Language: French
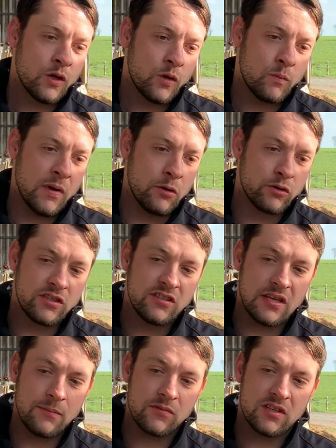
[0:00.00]
Bah, le
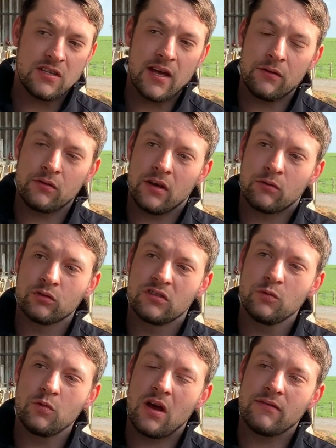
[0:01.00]
système Kinan, on a
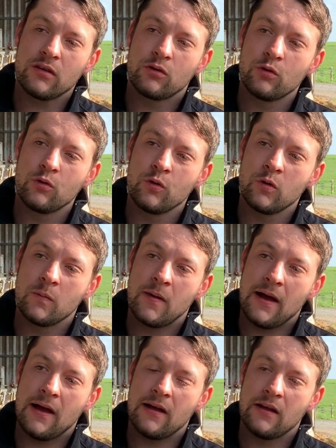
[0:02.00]
continué avec eux,
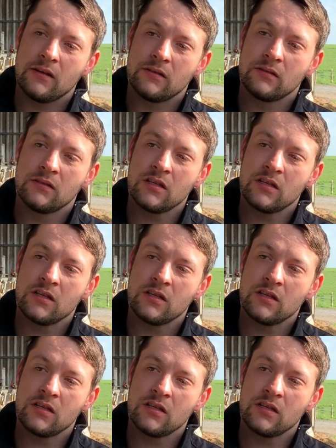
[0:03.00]
bah,